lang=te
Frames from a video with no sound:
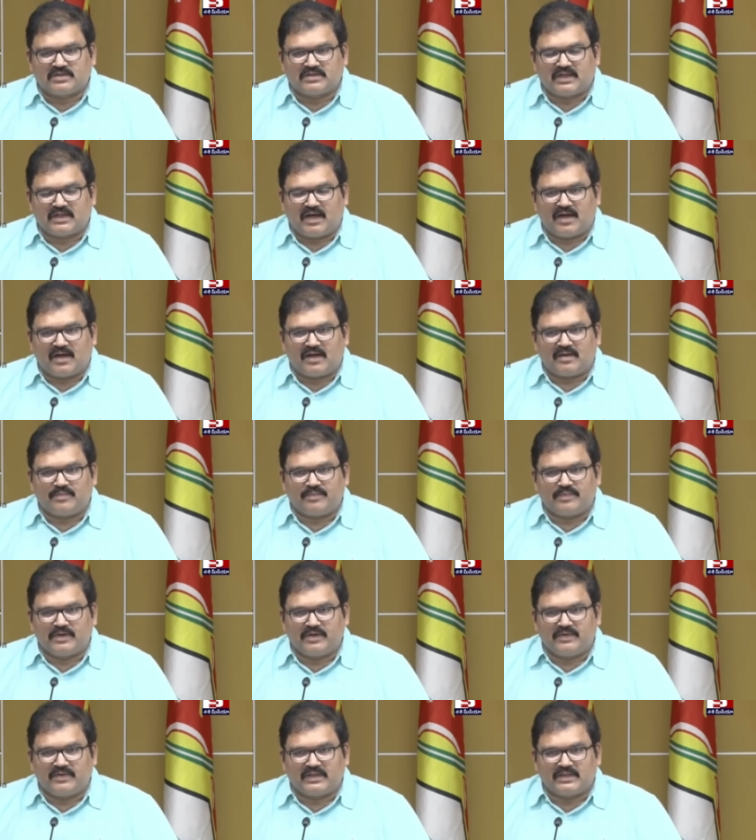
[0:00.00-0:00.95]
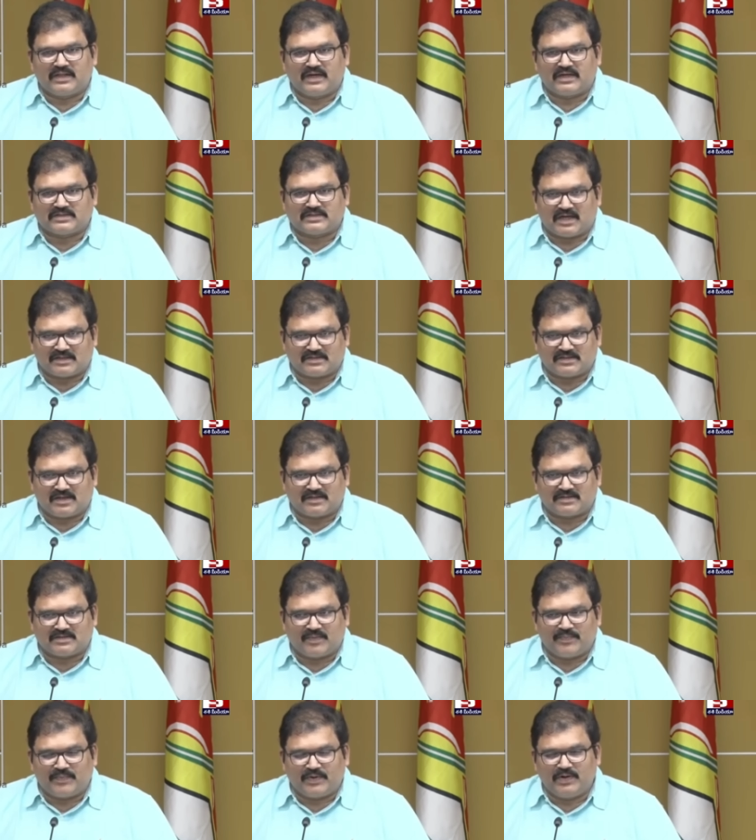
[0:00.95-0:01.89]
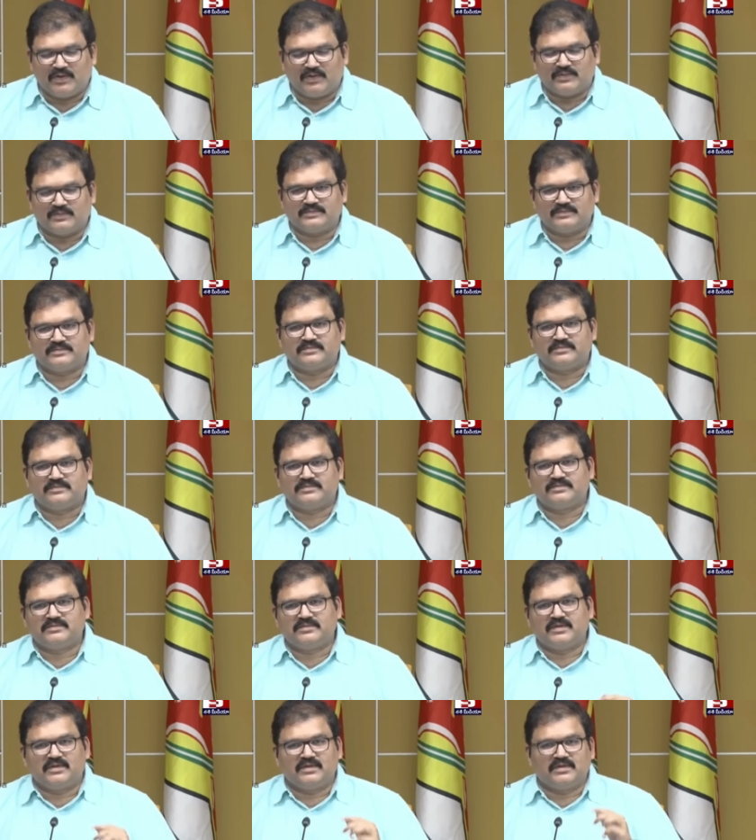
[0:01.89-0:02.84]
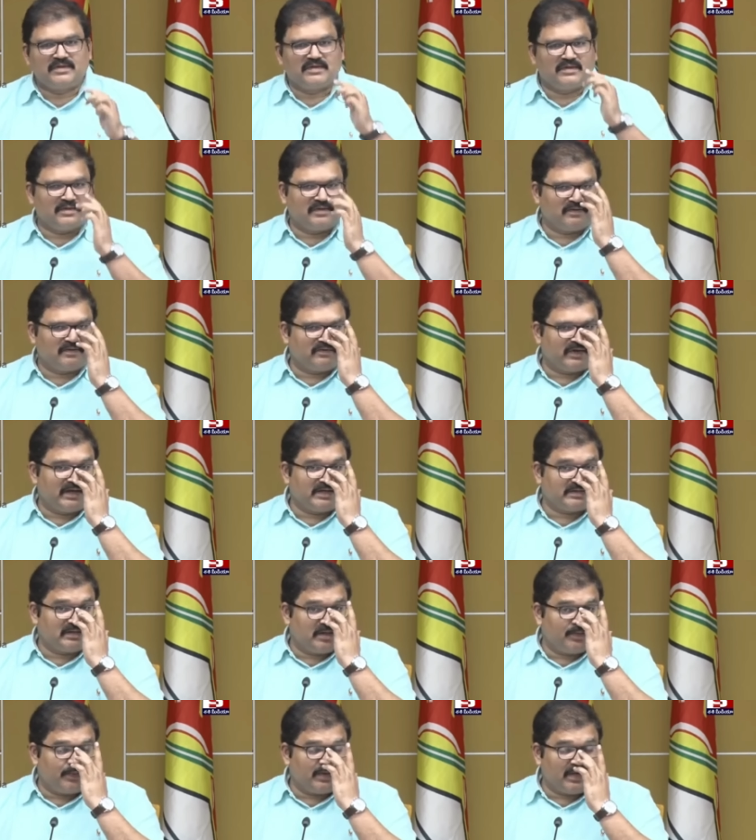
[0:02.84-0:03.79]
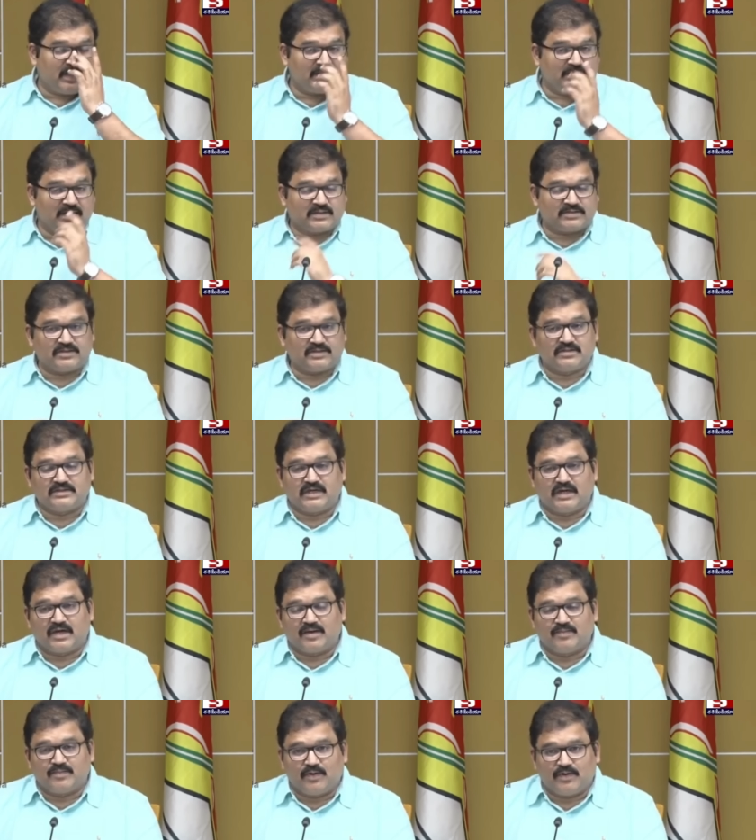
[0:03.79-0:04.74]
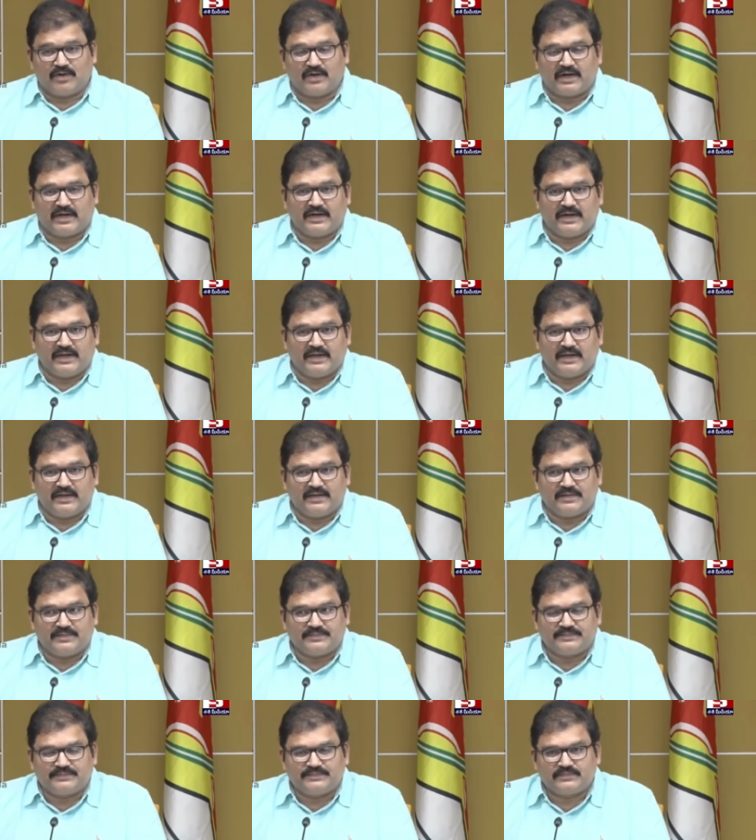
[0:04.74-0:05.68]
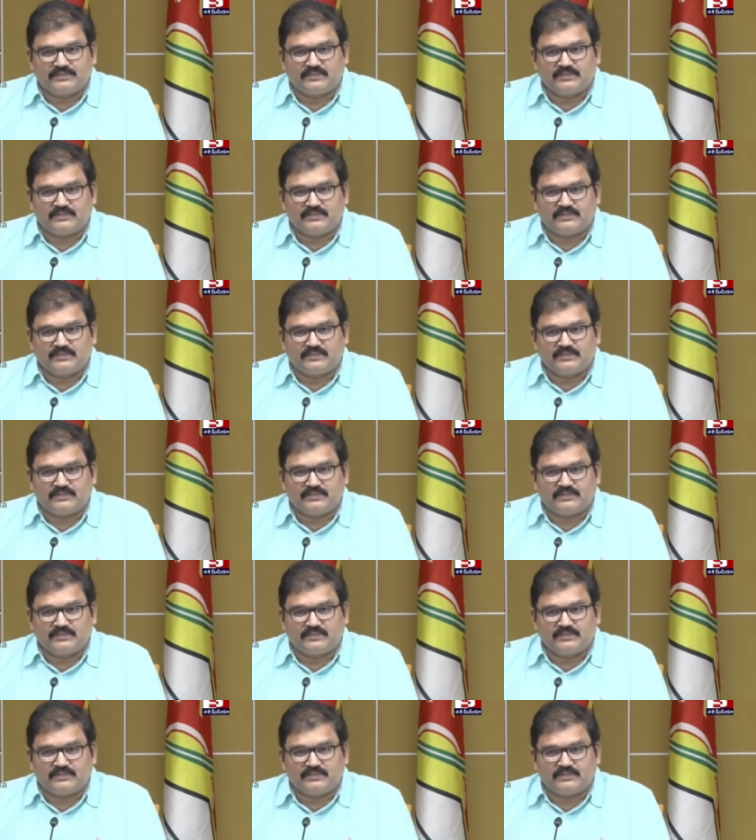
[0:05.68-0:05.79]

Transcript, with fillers: ప్రస్తుత పులివెందుల శాసనసభ్యుడు వైసీపీ అధ్యక్షుడు జగన్మోహన్ రెడ్డి